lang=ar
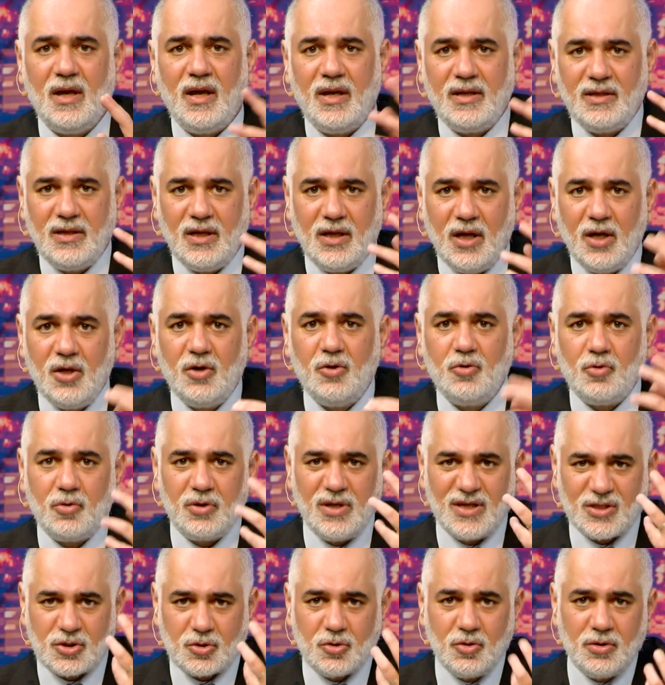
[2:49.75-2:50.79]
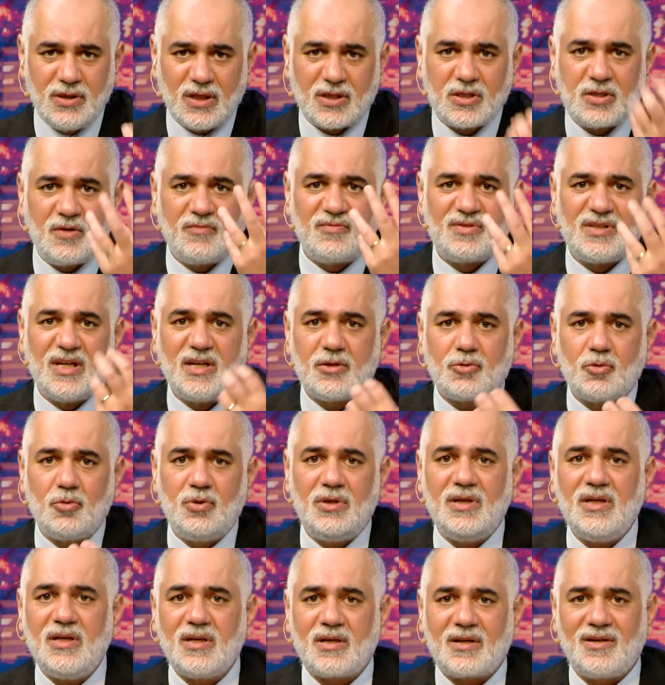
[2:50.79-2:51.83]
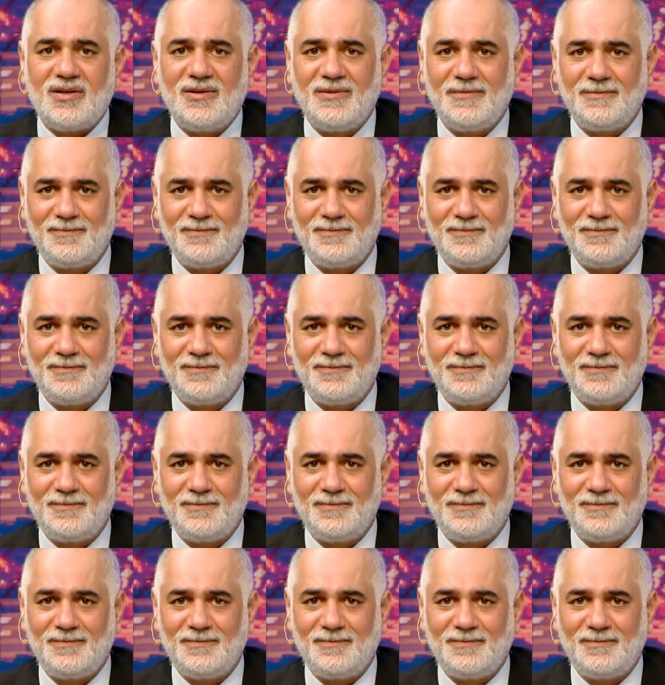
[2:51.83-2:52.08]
هي انه يسوع يكشف ذاته ليك